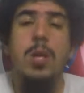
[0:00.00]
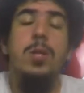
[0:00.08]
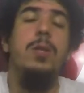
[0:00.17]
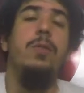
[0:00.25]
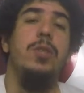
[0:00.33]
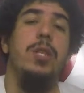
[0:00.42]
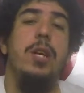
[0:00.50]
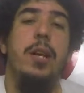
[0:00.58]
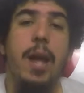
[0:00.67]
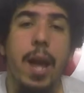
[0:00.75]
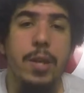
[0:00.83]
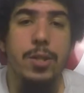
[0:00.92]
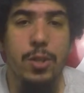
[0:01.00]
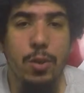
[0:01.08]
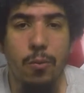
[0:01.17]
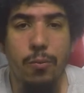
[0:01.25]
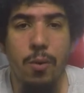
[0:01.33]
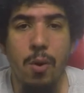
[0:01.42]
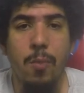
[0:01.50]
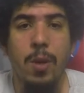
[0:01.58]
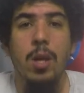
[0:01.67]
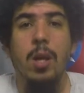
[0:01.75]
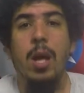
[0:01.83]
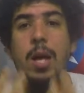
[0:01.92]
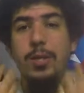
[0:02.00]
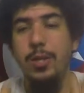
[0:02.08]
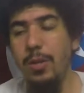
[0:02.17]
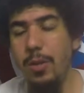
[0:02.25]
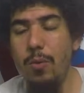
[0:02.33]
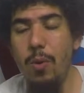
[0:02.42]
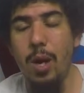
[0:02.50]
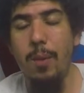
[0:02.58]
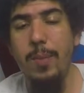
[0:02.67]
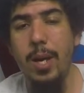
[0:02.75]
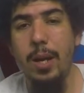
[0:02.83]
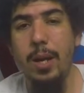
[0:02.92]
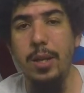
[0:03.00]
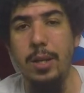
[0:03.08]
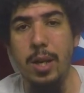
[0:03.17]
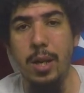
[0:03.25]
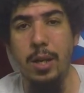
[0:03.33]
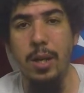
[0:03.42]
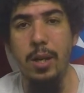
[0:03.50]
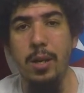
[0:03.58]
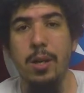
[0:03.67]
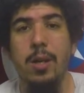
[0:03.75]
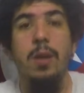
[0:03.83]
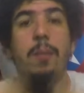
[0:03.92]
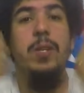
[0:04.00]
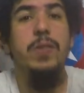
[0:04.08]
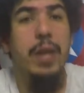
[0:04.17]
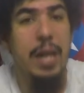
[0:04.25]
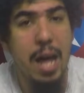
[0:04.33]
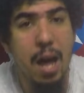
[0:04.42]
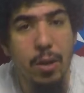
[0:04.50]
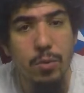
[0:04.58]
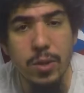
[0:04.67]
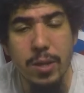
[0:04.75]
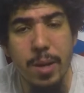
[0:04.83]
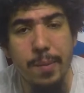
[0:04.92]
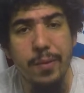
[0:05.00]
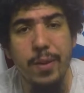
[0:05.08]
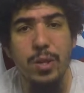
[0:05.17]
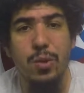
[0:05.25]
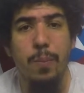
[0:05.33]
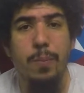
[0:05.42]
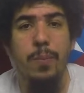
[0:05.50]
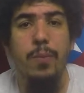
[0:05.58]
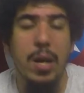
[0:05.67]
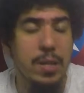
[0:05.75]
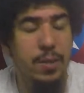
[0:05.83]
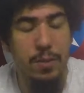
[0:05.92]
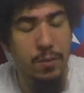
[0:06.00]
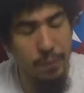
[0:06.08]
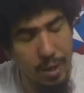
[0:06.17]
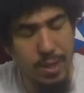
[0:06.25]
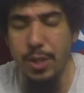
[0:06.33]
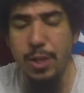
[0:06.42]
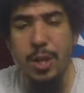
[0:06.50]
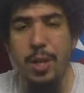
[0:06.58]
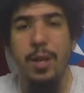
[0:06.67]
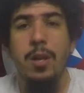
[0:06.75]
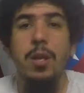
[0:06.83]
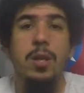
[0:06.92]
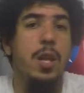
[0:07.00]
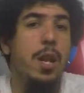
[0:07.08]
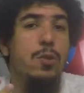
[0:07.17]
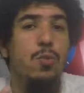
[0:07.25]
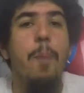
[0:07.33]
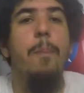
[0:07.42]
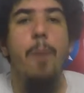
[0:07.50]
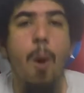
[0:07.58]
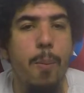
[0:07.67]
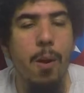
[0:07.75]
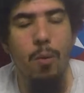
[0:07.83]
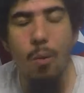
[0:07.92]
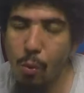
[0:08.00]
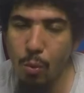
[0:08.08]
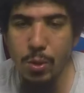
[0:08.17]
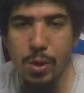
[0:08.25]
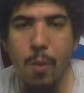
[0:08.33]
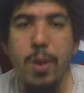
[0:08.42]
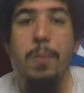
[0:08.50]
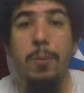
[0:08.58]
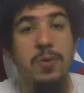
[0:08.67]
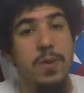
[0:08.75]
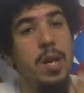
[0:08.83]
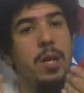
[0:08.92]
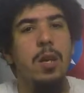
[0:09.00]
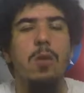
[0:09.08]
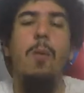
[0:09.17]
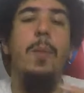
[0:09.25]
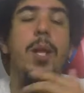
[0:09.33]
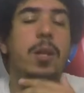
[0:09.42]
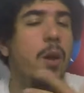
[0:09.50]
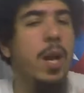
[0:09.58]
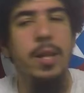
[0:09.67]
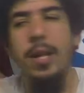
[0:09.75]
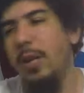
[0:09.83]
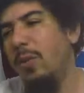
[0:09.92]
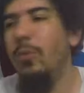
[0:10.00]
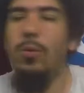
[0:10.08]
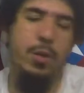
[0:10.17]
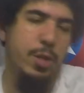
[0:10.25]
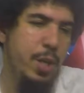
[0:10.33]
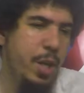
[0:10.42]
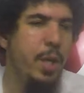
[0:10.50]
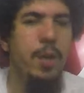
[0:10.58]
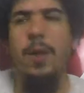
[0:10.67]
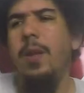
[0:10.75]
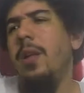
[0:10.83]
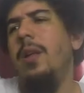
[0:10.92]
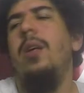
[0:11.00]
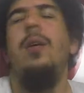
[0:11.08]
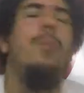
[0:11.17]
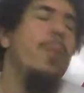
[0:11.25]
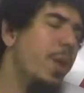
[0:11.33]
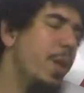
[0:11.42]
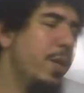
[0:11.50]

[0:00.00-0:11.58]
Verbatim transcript: Se você quer assistir um filme, assistiu a minha crítica aqui, mas vá lá no cinema, vê a sua, vá assistir, tire a sua própria conclusão e depois vem aqui e comenta, olha Neto, eu não gostei, poderia